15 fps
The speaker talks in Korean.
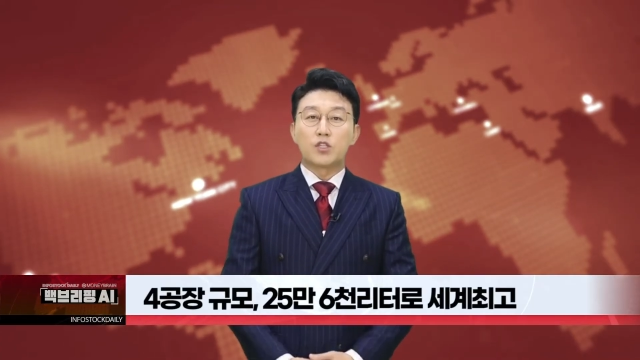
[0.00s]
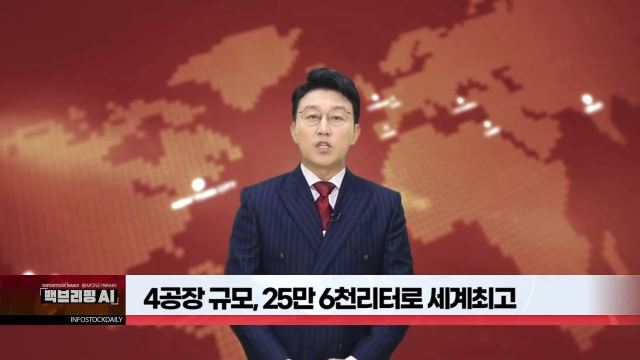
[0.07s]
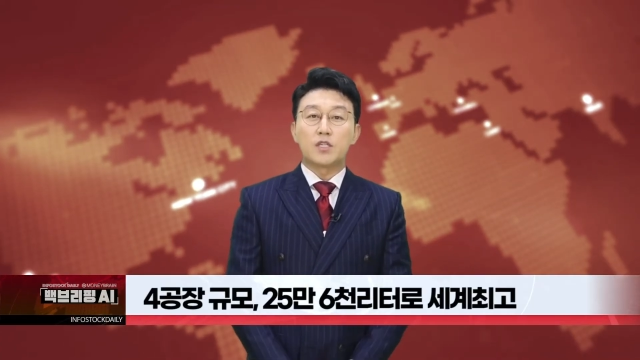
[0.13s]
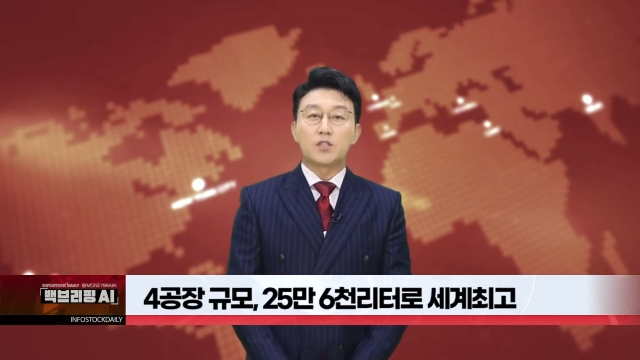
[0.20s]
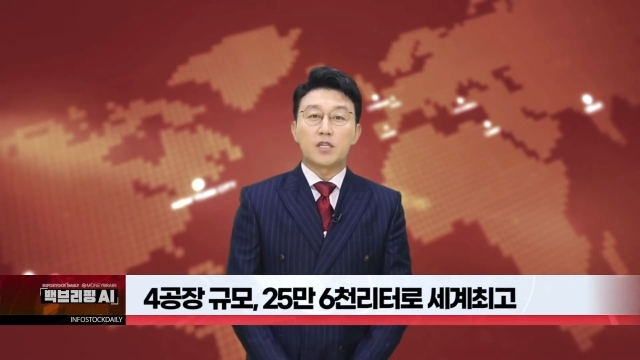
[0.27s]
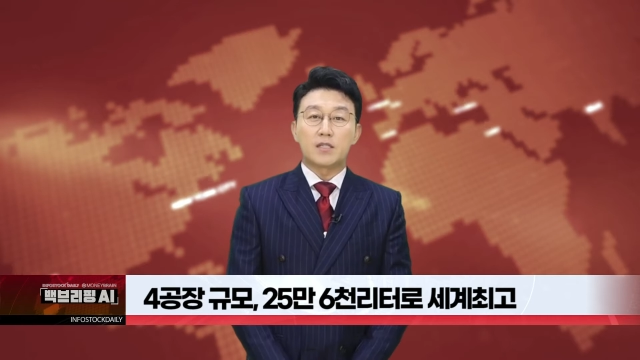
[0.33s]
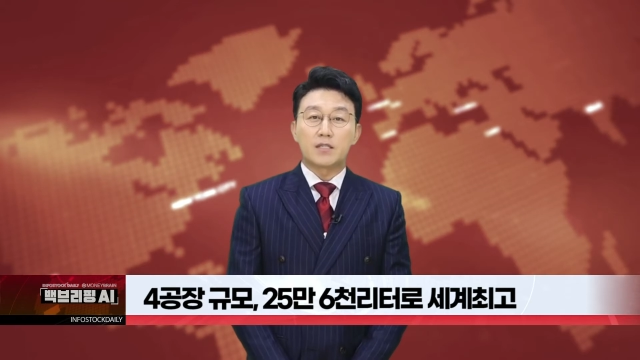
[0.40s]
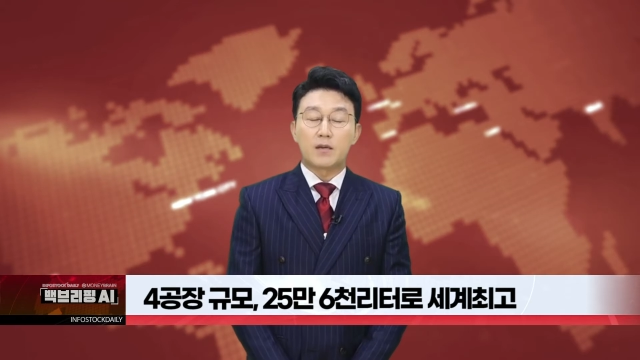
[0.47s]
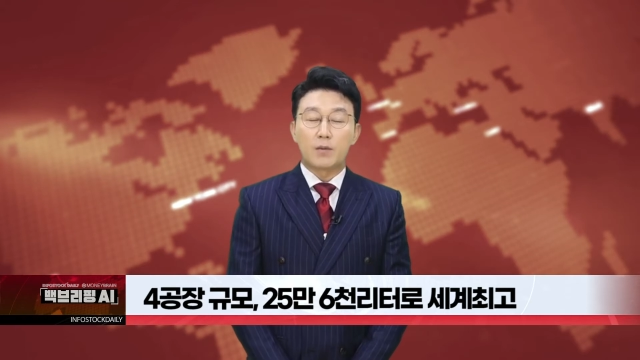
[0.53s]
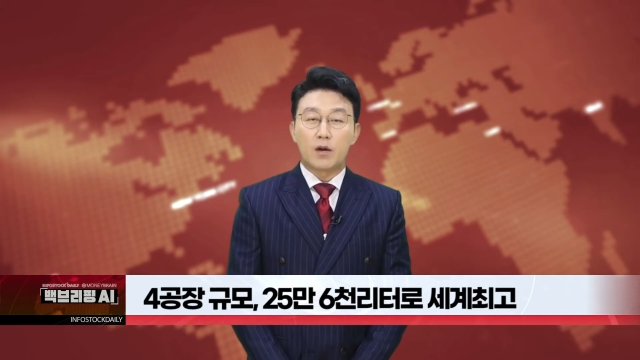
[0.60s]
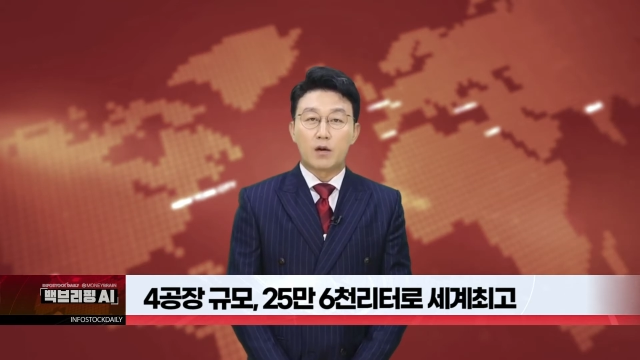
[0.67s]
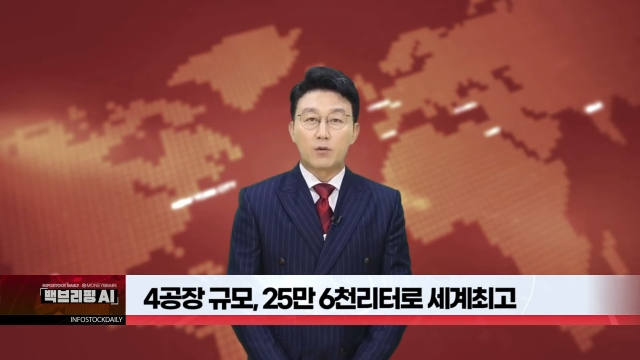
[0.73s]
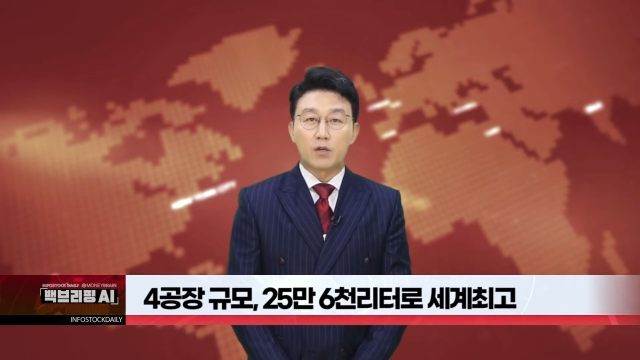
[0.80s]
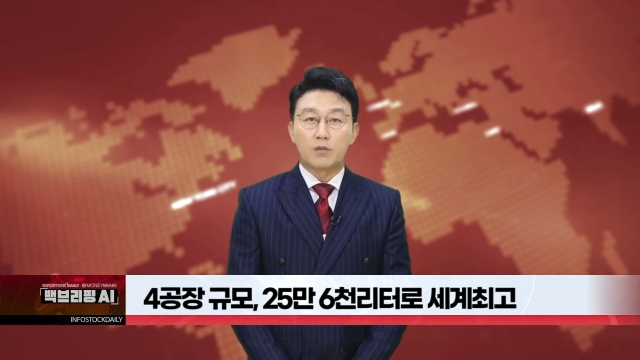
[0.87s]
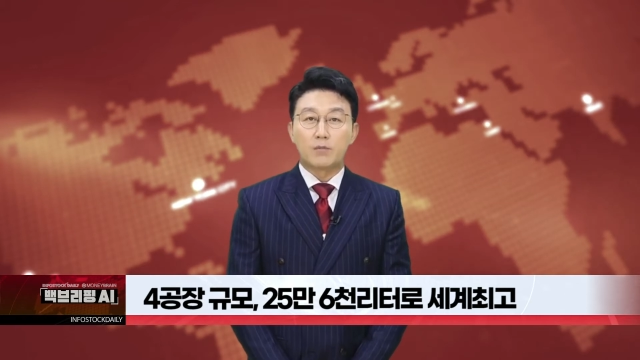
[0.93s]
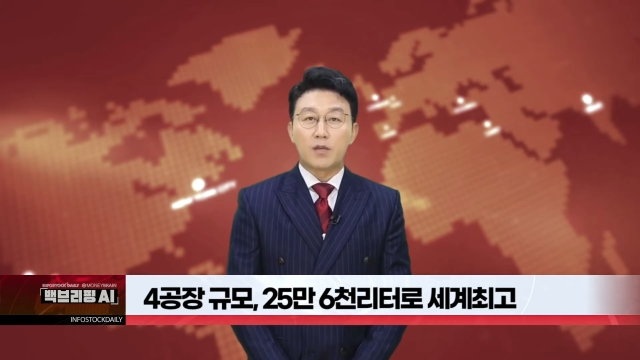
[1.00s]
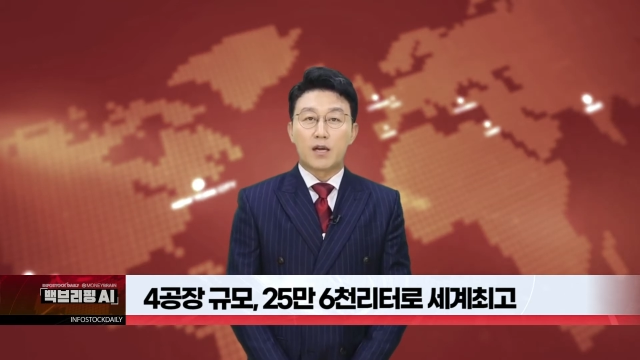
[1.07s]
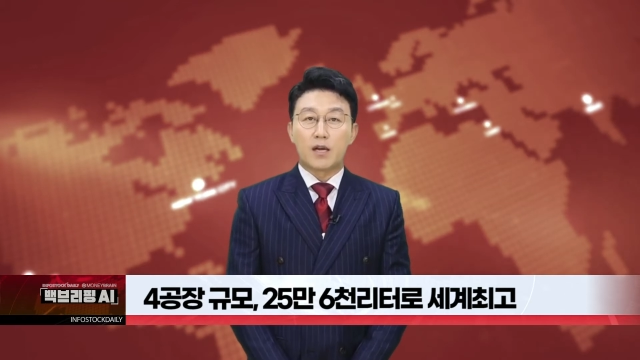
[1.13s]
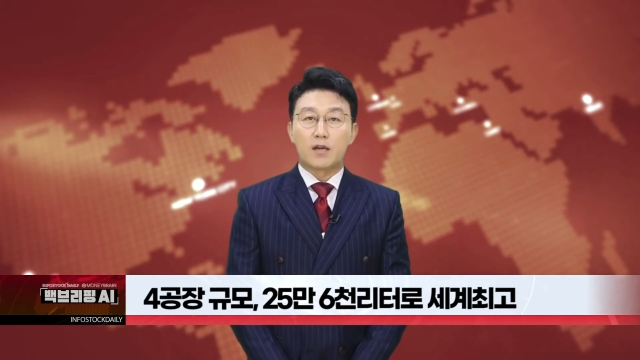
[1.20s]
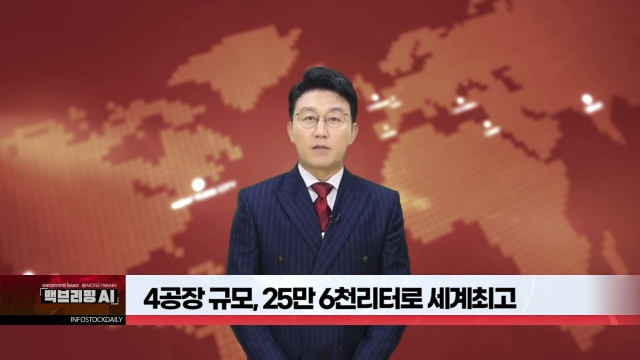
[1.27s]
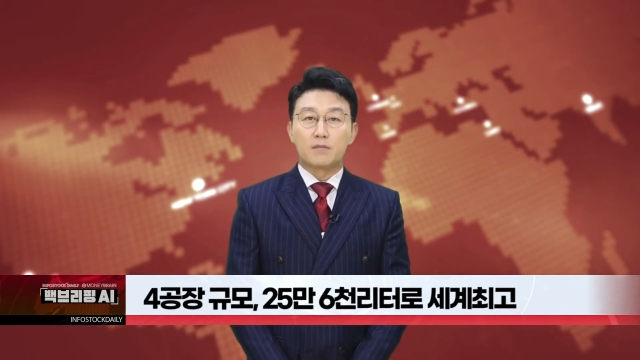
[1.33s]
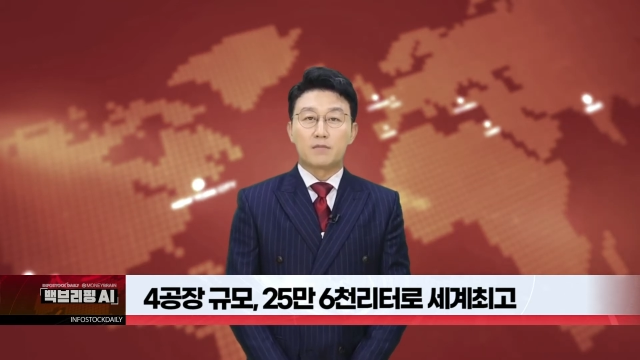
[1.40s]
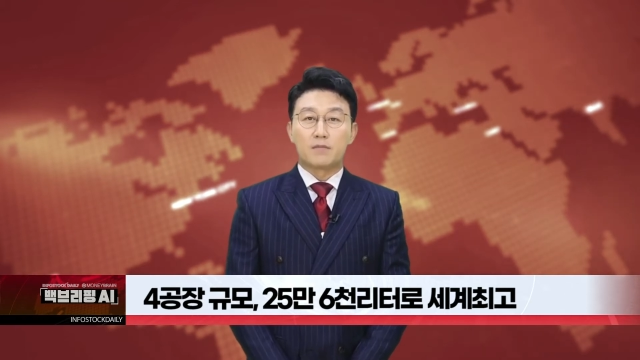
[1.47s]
7,400억 원입니다.